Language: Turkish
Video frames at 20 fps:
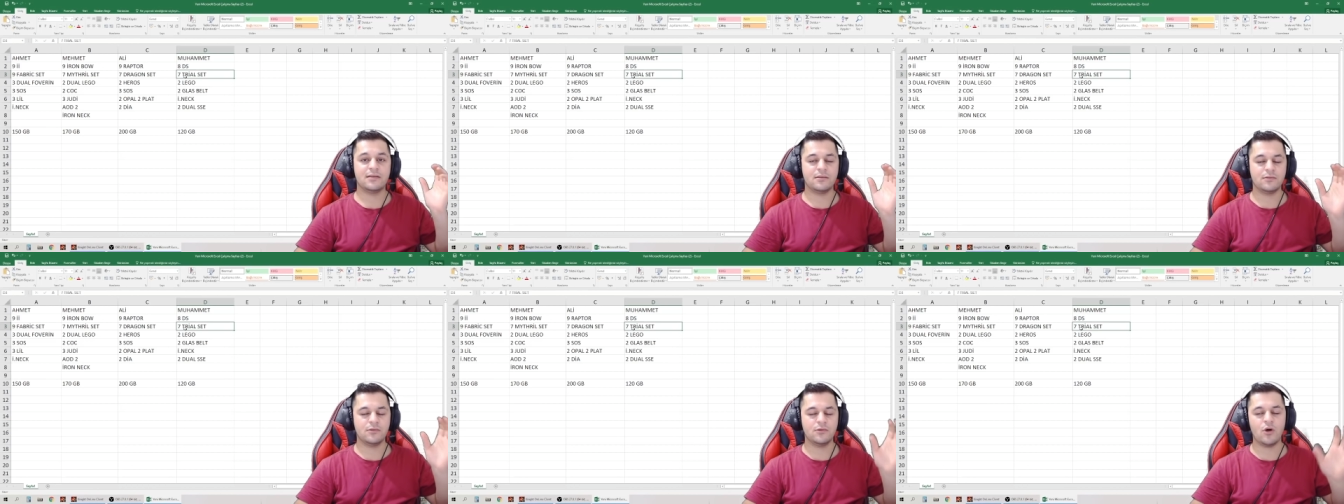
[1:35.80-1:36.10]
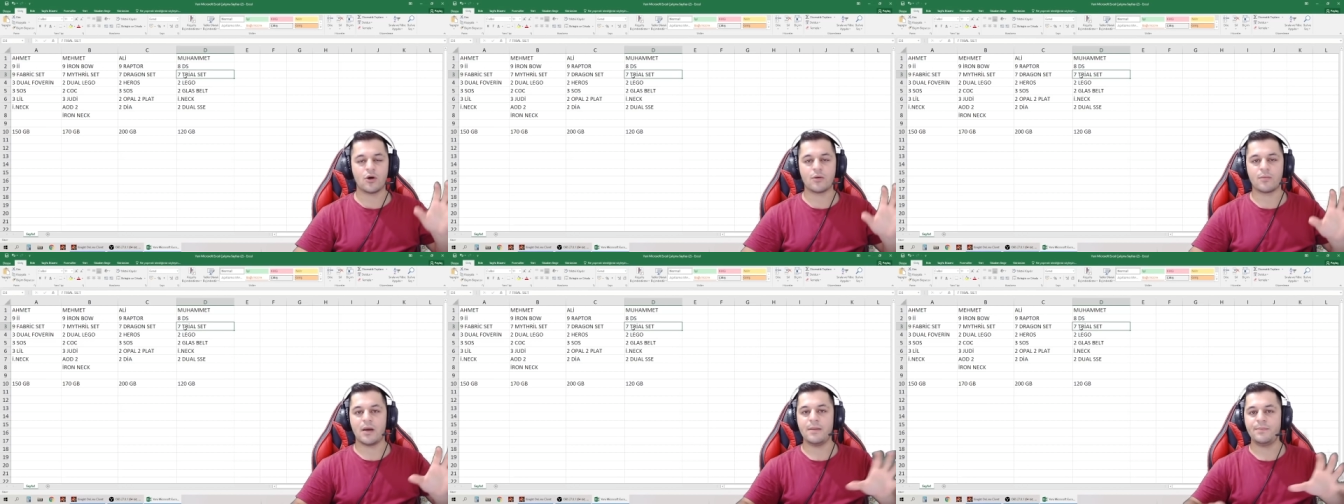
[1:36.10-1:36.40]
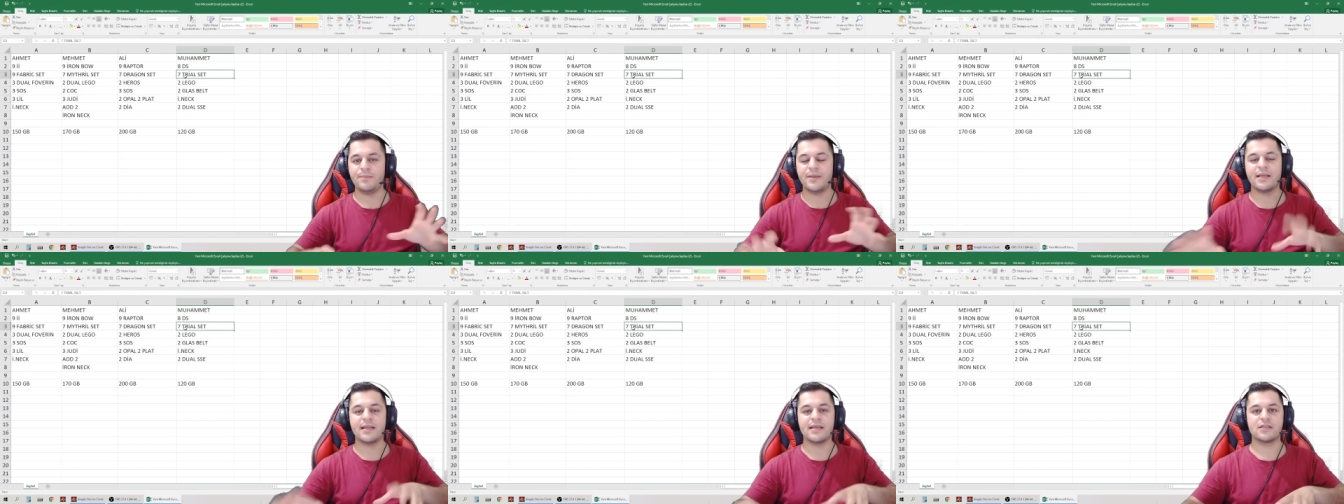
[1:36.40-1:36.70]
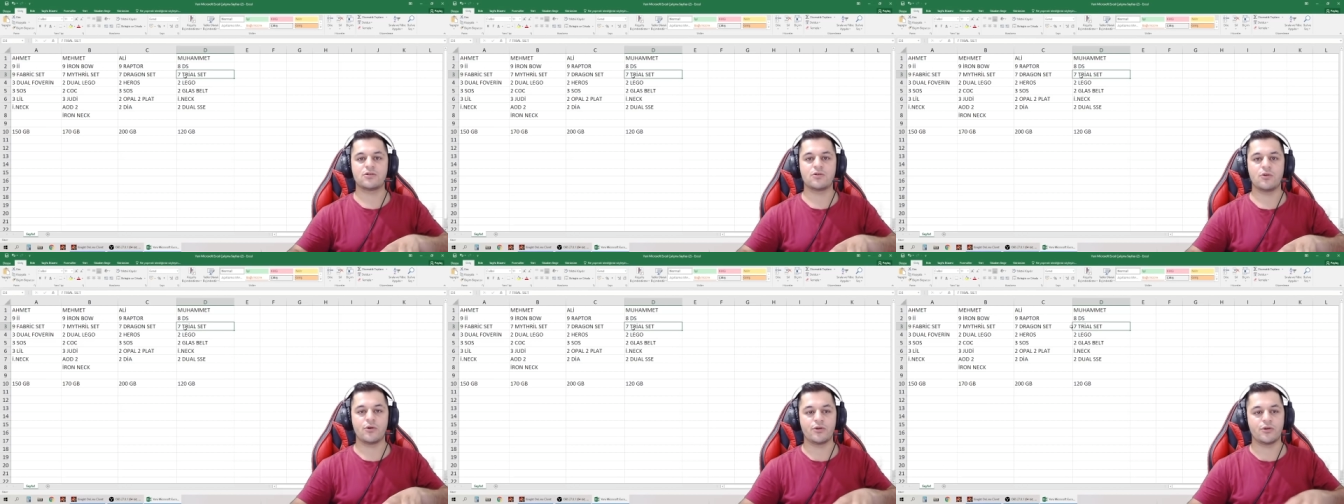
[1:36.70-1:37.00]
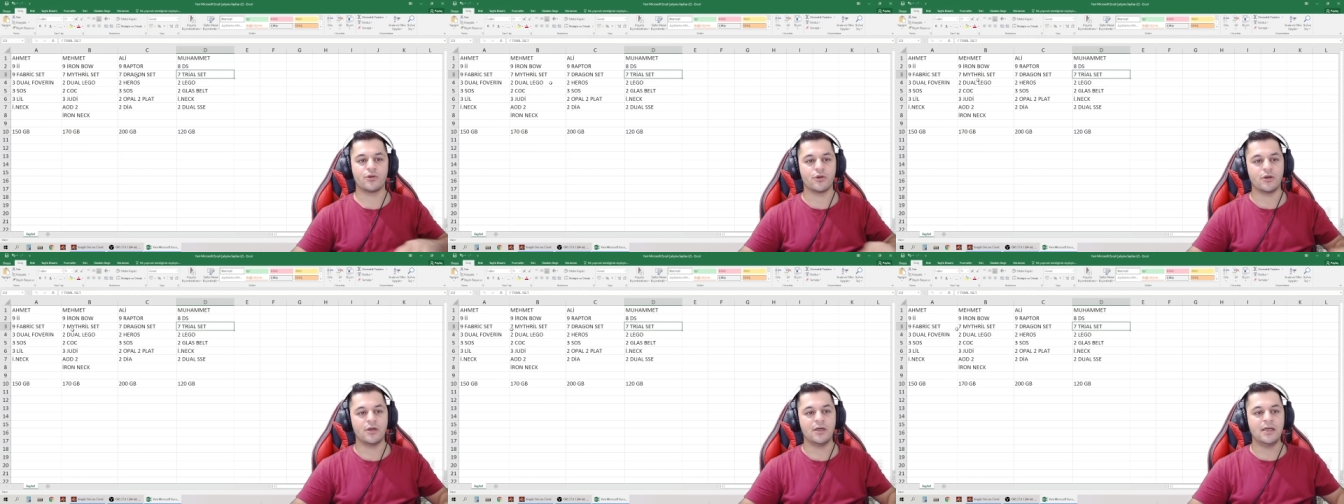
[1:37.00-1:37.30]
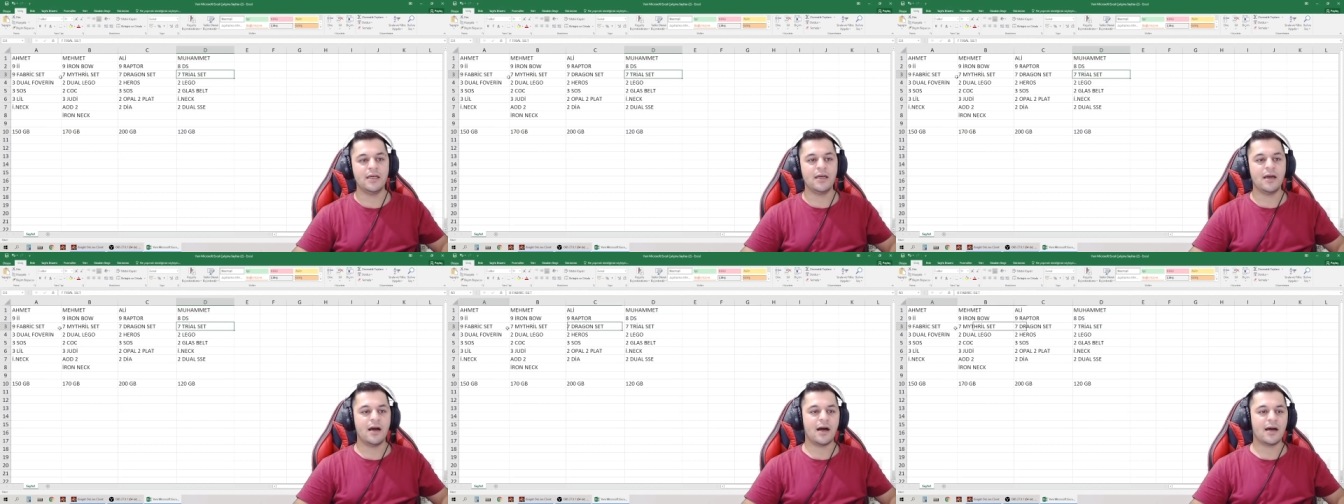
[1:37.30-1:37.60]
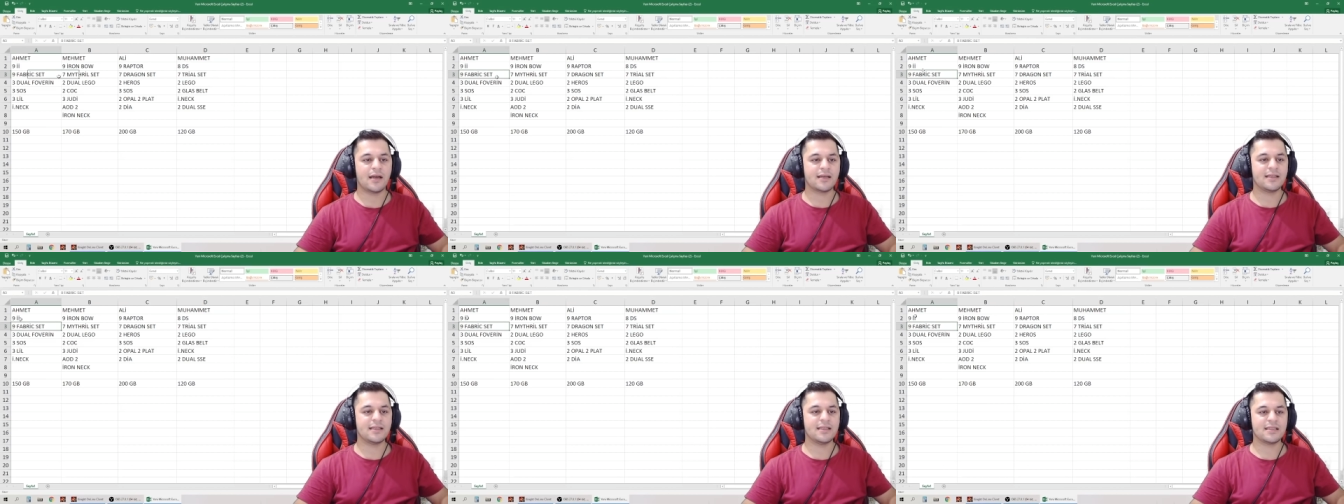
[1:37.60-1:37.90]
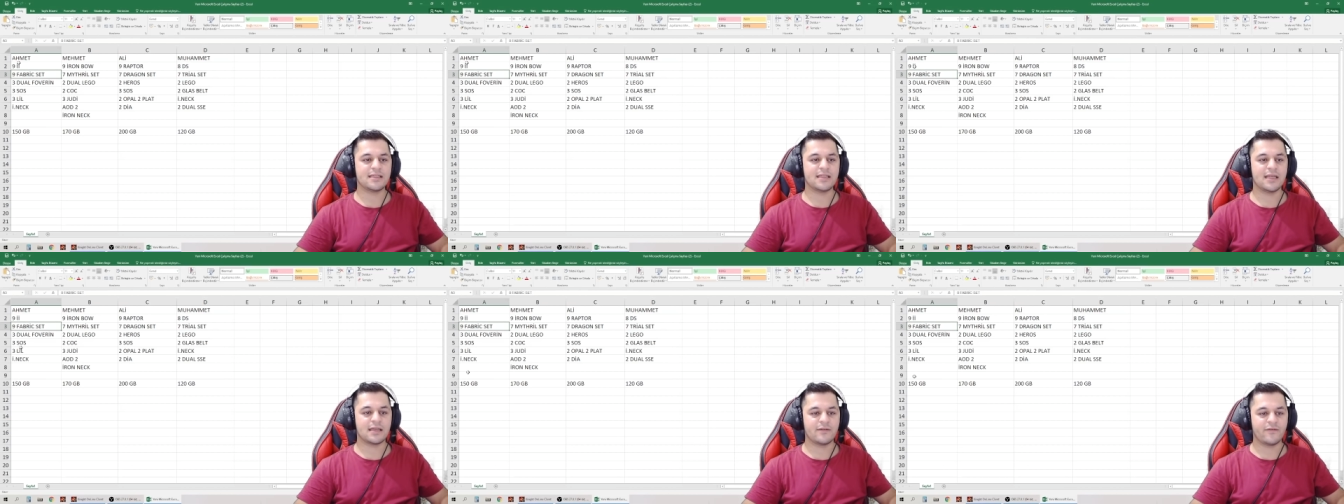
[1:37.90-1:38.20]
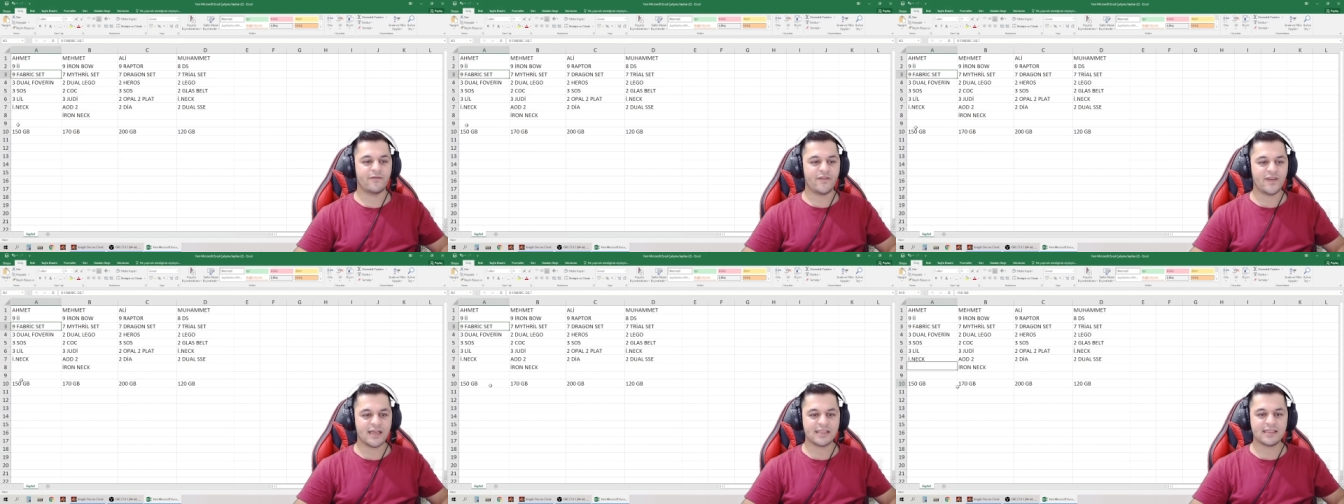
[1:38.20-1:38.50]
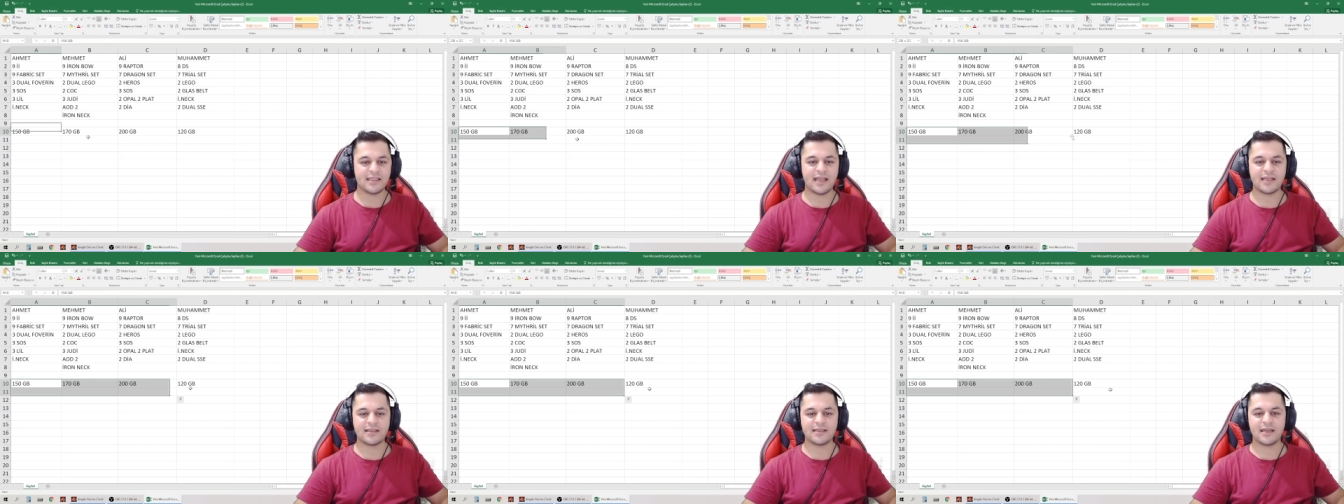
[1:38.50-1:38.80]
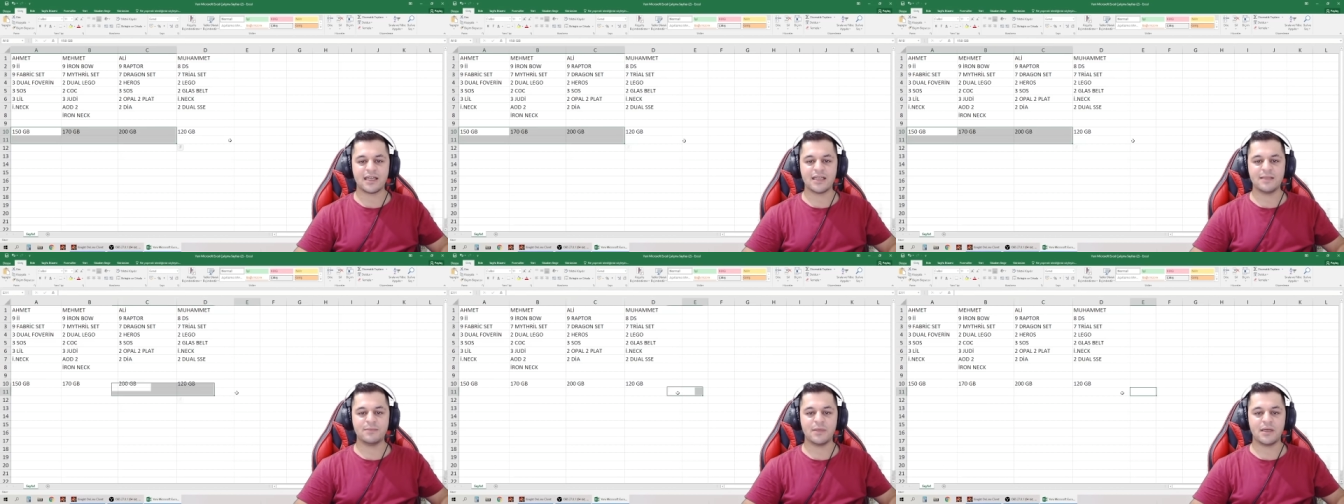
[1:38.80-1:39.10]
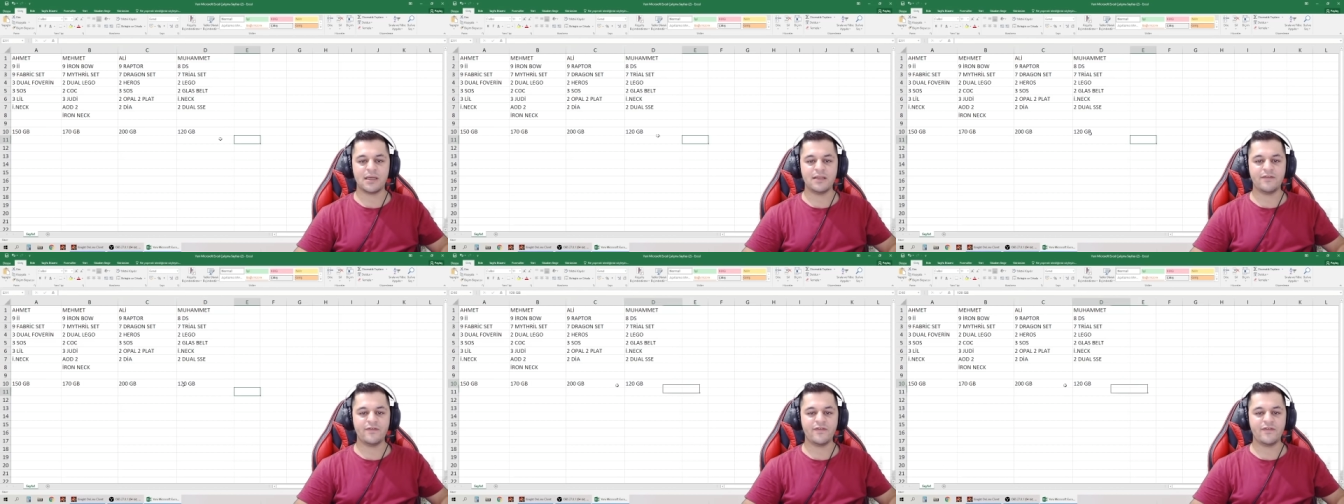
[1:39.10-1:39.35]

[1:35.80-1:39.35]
normal priest oynuyor. Arkadaşlar fiyatlar takılmayın.